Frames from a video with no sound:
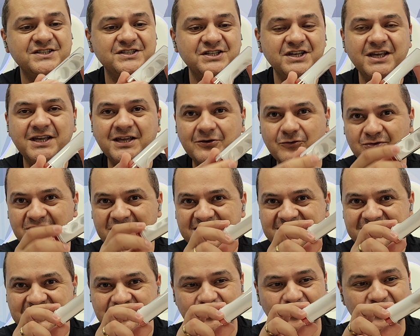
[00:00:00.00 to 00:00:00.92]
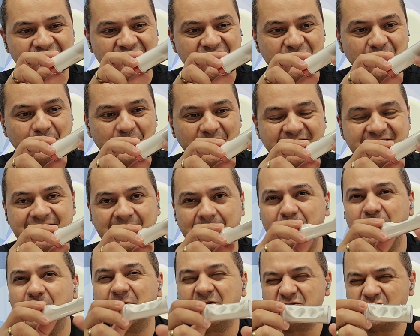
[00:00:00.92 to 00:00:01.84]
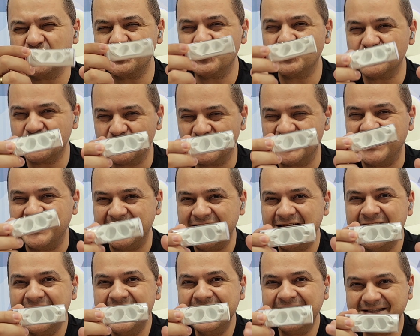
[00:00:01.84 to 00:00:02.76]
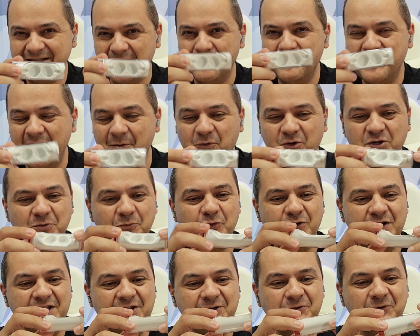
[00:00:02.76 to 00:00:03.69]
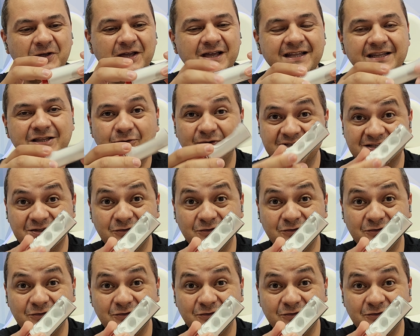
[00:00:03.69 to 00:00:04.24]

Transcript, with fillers: Stick, não tem esse estojinho, por exemplo, mas o estojo dele também é muito bonito. Não é